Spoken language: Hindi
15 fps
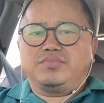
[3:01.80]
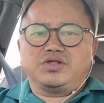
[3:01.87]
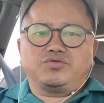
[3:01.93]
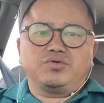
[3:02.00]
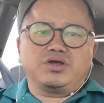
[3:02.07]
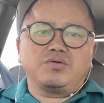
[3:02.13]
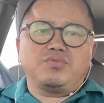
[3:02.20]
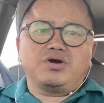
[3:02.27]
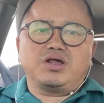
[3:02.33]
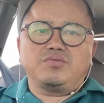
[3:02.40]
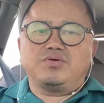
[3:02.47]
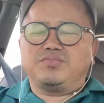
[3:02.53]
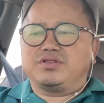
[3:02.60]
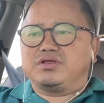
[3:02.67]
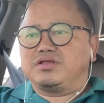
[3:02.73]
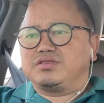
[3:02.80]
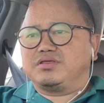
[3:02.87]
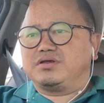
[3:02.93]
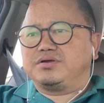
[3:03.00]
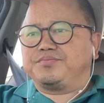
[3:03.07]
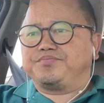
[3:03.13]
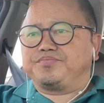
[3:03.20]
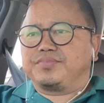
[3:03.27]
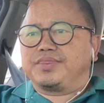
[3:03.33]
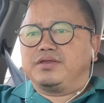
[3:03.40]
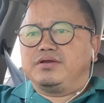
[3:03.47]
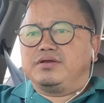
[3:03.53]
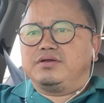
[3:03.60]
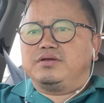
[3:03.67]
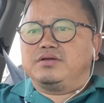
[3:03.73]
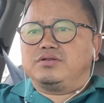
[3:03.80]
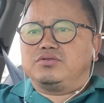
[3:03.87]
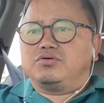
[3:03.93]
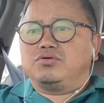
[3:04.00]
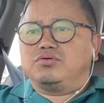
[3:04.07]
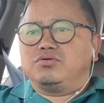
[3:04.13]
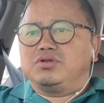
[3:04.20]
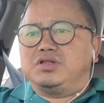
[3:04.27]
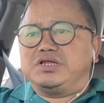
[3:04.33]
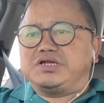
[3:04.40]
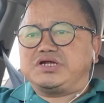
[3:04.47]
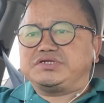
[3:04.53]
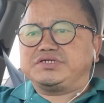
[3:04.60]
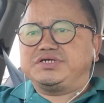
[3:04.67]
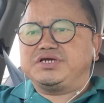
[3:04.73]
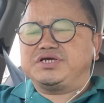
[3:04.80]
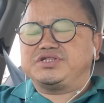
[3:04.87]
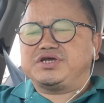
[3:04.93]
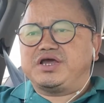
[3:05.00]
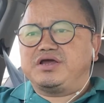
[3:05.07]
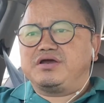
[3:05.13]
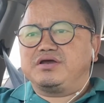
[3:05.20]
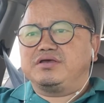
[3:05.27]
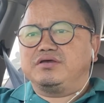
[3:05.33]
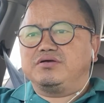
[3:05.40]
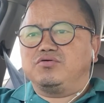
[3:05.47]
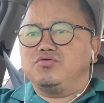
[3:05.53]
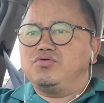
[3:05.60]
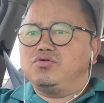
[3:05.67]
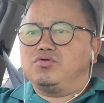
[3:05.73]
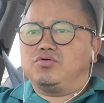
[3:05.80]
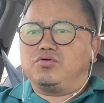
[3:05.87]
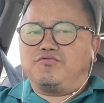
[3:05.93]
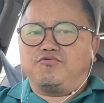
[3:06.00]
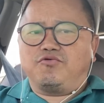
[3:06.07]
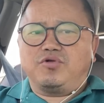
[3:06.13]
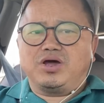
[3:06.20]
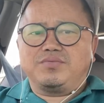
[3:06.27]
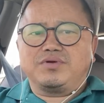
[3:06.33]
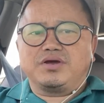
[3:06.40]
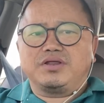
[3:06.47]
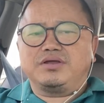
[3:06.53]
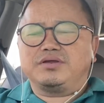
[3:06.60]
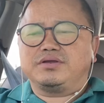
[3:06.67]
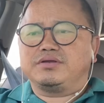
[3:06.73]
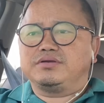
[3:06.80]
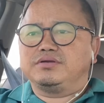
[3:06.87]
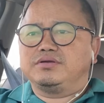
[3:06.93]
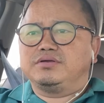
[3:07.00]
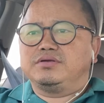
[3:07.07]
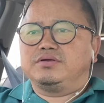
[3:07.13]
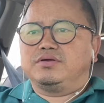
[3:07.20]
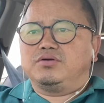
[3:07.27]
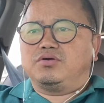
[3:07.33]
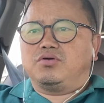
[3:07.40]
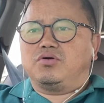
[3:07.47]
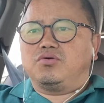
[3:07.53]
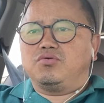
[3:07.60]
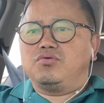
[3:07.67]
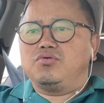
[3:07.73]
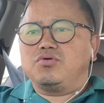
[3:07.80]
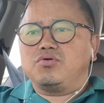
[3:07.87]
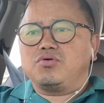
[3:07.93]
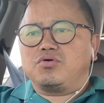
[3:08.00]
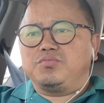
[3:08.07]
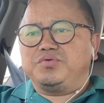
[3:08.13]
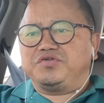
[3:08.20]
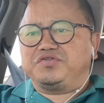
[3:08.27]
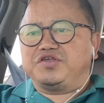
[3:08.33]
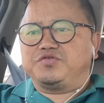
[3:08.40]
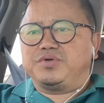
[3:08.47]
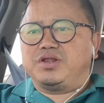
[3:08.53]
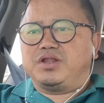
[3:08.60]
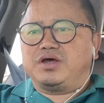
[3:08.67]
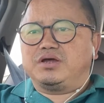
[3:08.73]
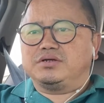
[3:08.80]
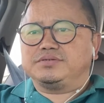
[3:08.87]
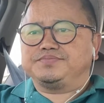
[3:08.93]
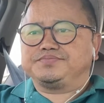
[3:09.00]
वे के बारे में बताए थे तो लीडर से ये चाहेगा कि उन लोगों को फॉलोअप करें और उन लोगों को बिजनेस में लाए